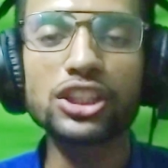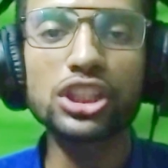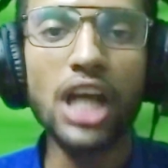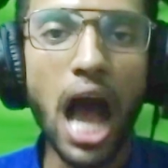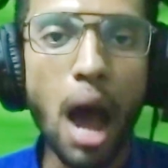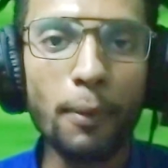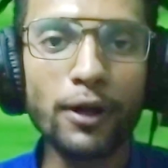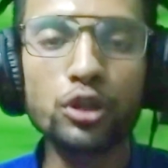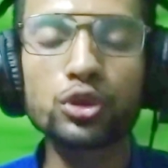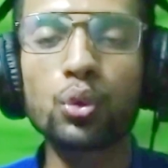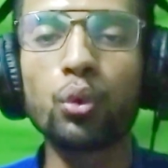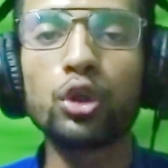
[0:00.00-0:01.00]
রাজ্যে
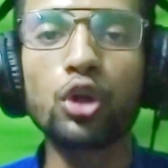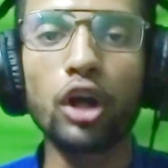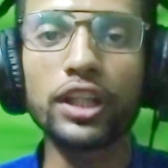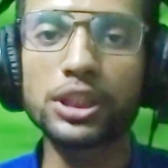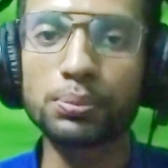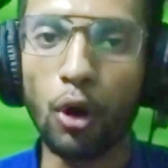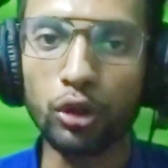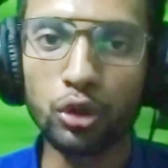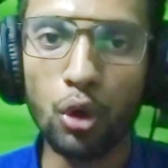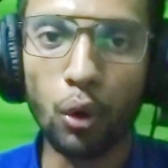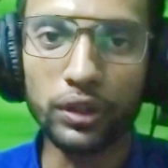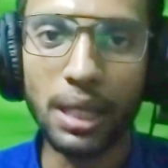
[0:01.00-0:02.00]
আবারও স্কুল কলেজ
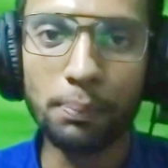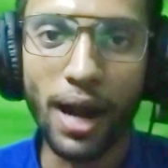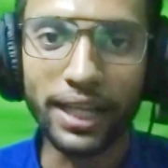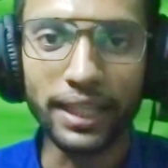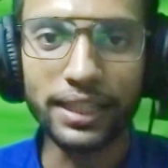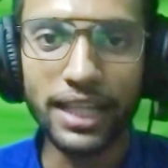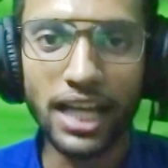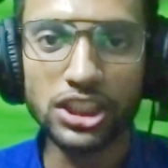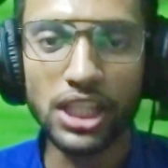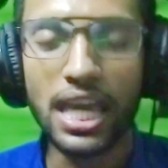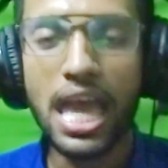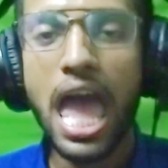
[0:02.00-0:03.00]
বন্ধ হতে পারে ঠিক
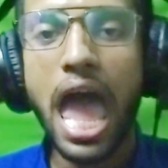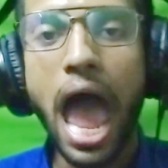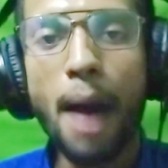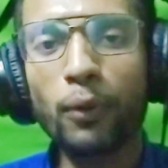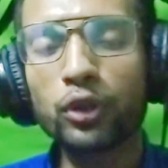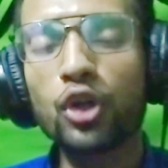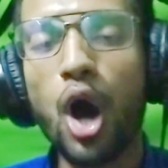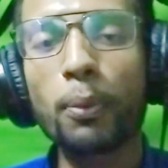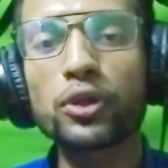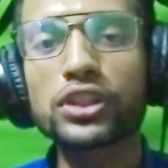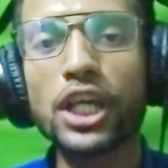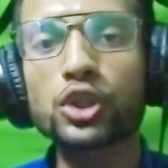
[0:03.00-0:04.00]
আছে এমতো
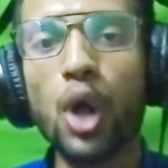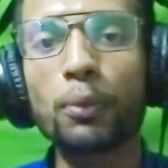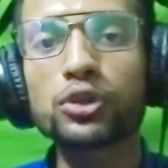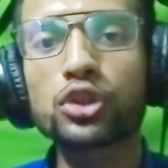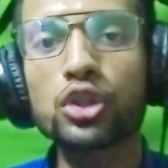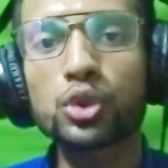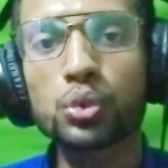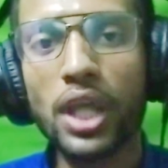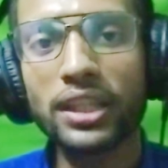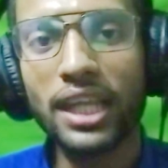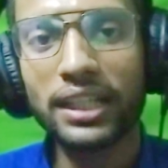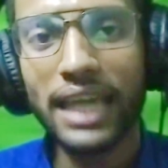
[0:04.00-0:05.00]
অবস্থায় সমস্ত
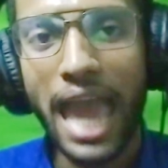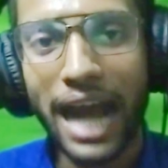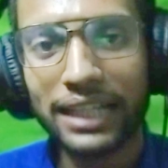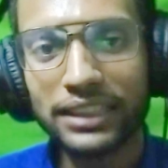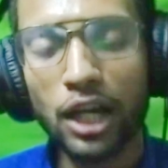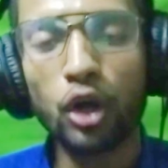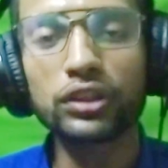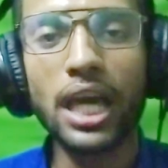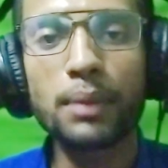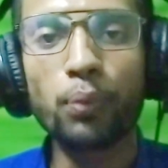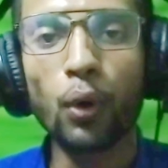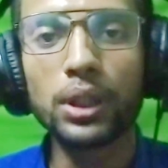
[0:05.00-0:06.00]
স্টুডেন্টদেরকে একটা
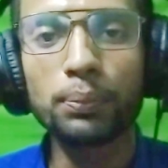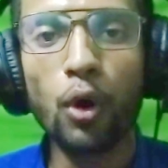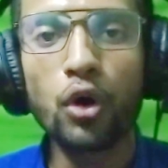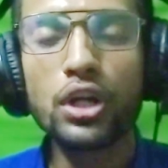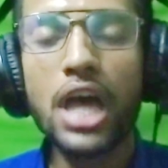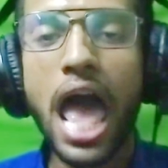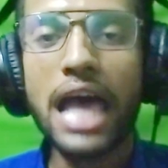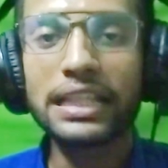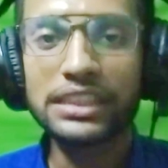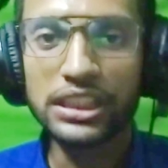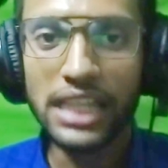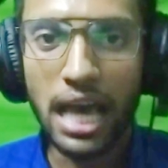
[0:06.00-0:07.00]
কথাই বলবো
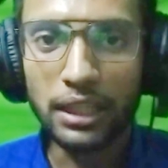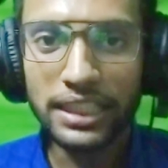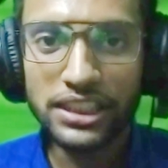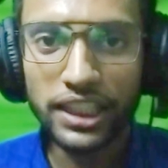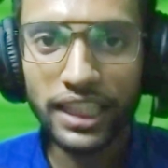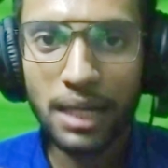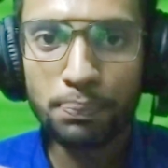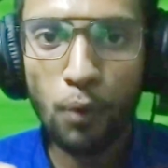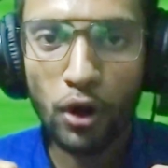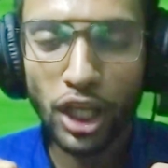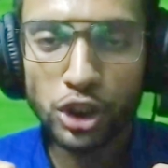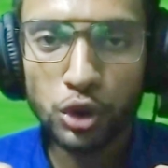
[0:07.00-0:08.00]
যে নিজেদের
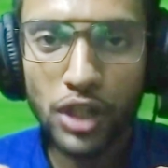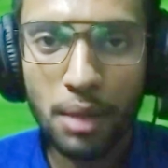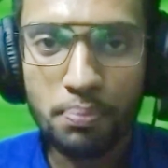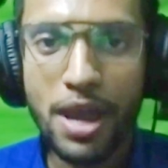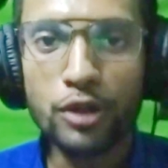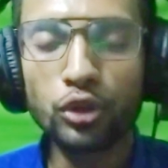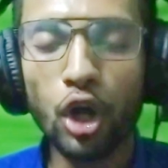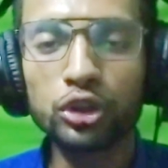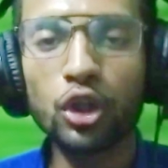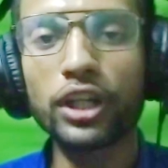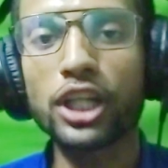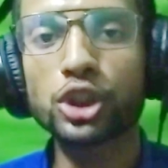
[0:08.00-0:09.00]
পড়াশোনার
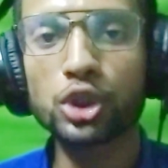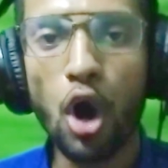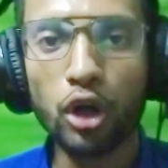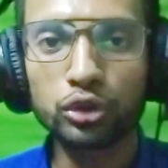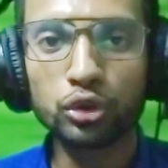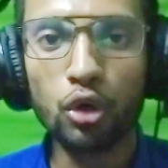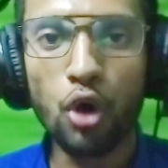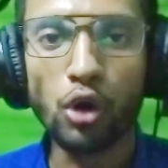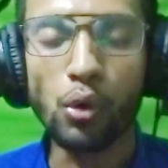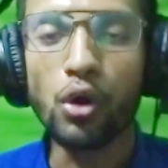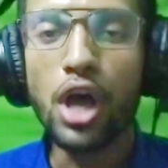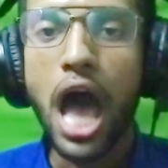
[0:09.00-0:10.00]
মেরুদণ্ডকে শক্ত
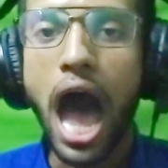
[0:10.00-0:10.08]
করো